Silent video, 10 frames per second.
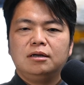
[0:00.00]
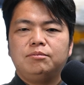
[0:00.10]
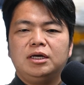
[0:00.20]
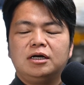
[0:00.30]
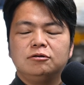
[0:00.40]

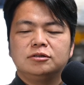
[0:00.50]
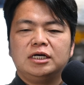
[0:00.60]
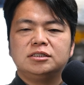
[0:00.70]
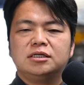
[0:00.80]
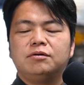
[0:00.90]
メーカーの
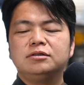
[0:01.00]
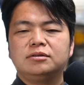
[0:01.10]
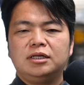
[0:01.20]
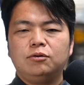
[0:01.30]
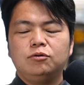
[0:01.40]
材質が悪
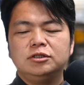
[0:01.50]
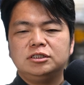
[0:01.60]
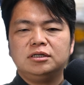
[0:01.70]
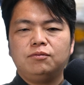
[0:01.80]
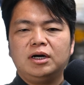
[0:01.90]
くて
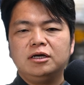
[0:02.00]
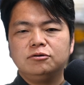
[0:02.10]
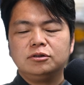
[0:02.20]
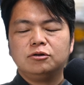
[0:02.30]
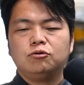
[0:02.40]
オイルシールが割れ
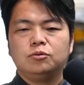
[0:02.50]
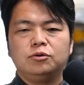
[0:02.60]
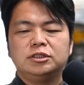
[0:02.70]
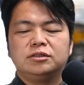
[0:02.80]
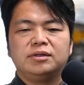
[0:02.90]
るっていうこと
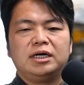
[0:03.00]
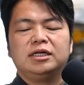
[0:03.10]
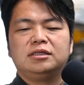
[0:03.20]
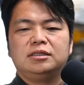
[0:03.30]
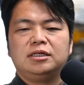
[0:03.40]
も実は
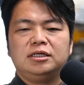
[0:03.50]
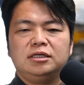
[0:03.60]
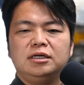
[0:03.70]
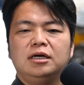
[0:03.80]
あったり、